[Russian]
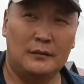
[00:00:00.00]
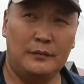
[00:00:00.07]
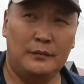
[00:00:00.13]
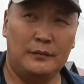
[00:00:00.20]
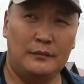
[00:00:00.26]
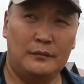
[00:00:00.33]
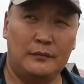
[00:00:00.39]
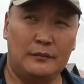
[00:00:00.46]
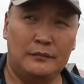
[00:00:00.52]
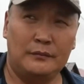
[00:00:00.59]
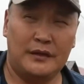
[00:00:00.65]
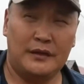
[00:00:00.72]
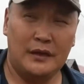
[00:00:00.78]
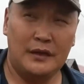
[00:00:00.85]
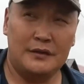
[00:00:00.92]
э,
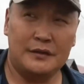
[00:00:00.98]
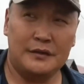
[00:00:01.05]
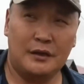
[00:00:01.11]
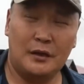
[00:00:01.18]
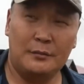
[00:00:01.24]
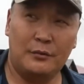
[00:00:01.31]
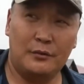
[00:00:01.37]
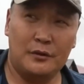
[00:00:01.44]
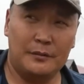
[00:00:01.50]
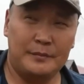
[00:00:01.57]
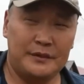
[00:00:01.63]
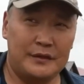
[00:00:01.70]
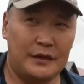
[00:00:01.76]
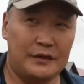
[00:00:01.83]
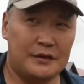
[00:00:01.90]
металлические
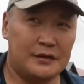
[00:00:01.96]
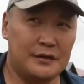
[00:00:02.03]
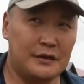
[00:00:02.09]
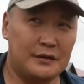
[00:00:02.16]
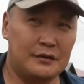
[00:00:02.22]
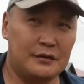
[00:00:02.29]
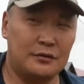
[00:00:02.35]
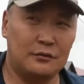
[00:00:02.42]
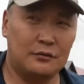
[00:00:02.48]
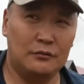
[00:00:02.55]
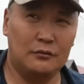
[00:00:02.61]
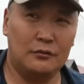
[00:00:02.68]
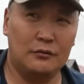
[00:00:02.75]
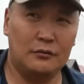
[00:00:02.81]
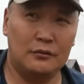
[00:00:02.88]
опоры 56
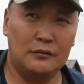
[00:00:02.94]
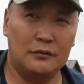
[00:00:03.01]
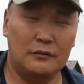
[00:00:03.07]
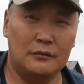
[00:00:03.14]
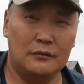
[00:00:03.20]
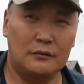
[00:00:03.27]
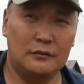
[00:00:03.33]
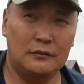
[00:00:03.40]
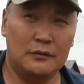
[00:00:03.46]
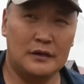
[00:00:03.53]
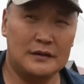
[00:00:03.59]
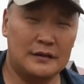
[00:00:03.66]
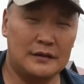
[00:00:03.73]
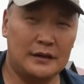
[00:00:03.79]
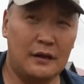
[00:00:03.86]
штук,
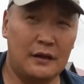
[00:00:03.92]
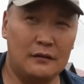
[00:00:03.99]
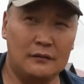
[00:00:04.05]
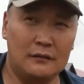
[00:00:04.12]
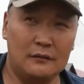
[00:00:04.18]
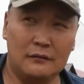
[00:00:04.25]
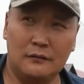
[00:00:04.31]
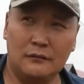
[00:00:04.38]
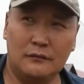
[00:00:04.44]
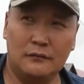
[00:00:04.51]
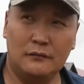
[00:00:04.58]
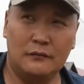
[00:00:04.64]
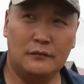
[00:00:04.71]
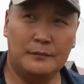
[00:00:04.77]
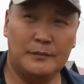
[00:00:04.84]
расстоя...
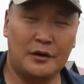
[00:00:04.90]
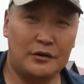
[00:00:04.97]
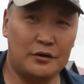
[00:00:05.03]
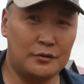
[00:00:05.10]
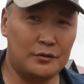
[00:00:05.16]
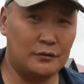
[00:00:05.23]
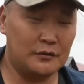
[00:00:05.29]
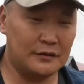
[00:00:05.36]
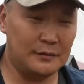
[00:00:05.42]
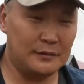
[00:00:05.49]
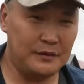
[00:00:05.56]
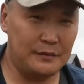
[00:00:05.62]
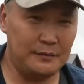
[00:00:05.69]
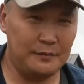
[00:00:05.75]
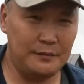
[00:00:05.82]
ну,
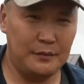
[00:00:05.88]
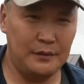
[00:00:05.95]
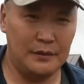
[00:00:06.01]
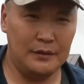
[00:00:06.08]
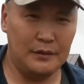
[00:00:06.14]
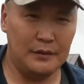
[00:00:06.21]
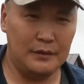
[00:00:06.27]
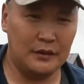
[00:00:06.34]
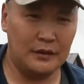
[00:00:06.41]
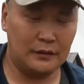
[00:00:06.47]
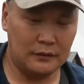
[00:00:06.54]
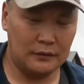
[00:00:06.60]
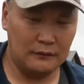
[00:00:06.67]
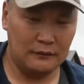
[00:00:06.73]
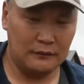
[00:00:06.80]
протяженность
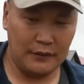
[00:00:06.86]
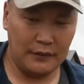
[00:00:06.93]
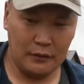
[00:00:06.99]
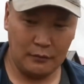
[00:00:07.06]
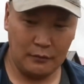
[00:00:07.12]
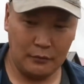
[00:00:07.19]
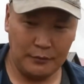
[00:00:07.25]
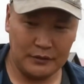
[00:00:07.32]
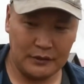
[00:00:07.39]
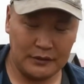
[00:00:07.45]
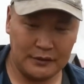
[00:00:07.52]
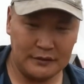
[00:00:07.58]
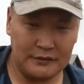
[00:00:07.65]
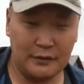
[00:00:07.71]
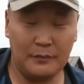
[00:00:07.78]
2 километра
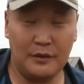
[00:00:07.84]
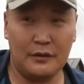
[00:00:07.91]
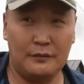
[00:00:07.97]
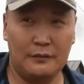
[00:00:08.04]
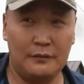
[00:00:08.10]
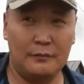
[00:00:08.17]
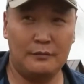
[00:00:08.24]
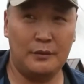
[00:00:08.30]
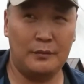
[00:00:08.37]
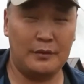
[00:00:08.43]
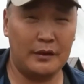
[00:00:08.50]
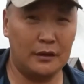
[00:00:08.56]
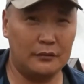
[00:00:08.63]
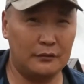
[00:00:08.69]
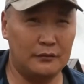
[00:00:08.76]
300 метров по
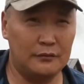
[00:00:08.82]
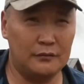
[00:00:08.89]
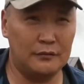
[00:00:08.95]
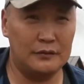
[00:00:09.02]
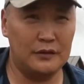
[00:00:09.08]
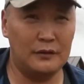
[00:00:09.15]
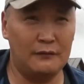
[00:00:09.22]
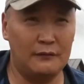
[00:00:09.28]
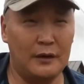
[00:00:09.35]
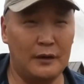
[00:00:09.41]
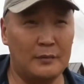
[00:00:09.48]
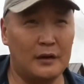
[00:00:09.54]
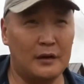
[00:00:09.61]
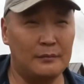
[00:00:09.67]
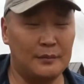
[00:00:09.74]
проекту
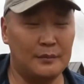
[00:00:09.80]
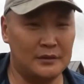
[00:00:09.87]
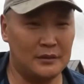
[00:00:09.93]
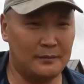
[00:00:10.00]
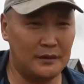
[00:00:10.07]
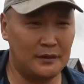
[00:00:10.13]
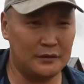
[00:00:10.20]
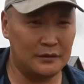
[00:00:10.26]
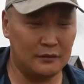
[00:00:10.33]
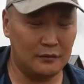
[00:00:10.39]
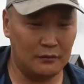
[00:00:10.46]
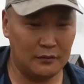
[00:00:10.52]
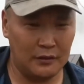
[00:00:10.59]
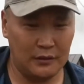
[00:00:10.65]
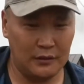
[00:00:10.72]
«Селевая программа безопасной
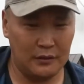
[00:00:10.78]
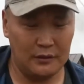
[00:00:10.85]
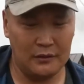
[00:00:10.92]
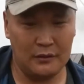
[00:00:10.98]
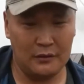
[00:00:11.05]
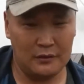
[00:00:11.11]
дороги».